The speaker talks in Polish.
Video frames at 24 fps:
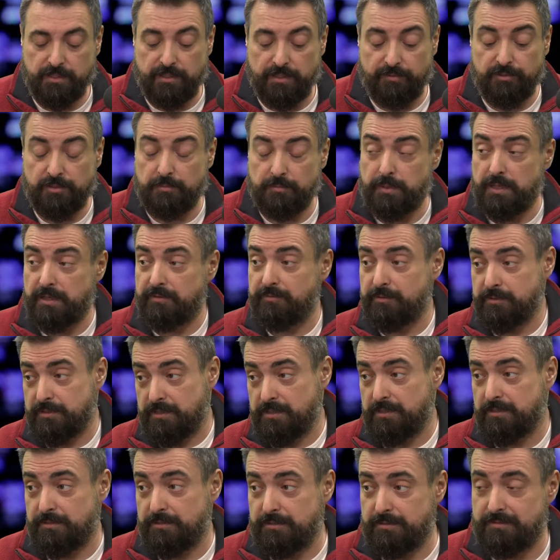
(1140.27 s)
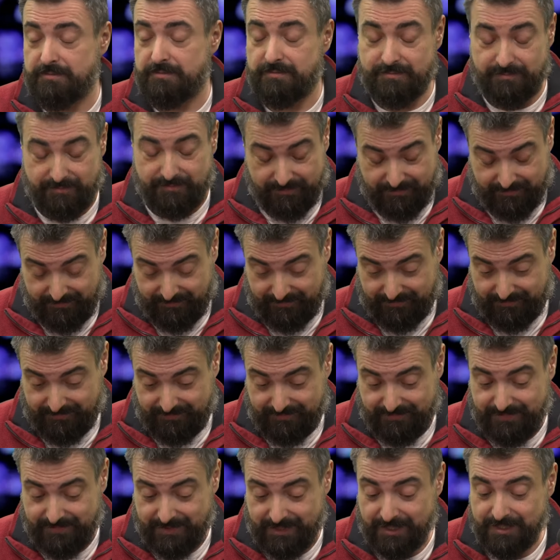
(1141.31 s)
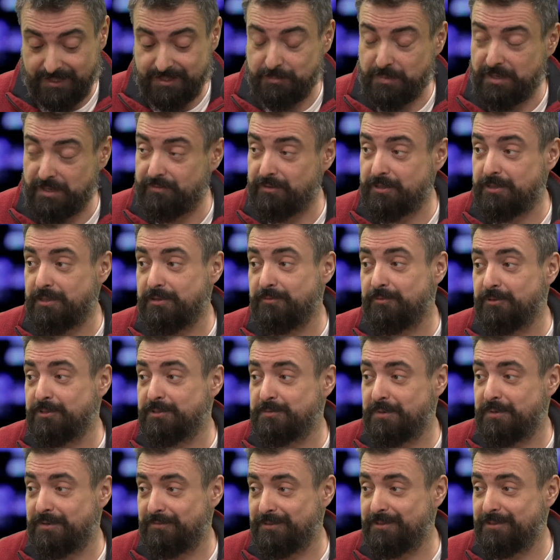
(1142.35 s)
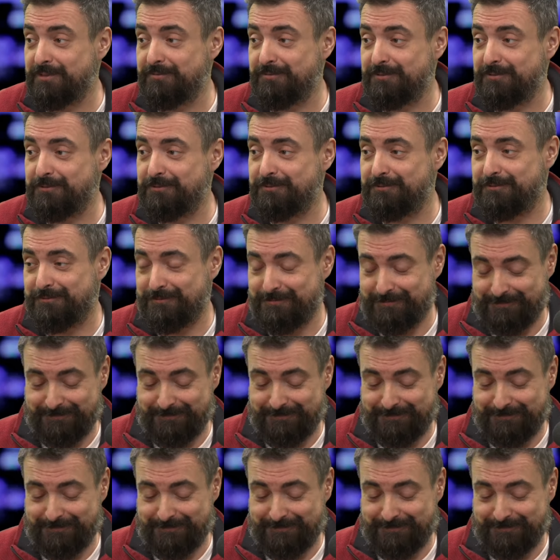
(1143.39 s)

zawsze prawo znaczy, a sprawiedliwość sprawiedliwość.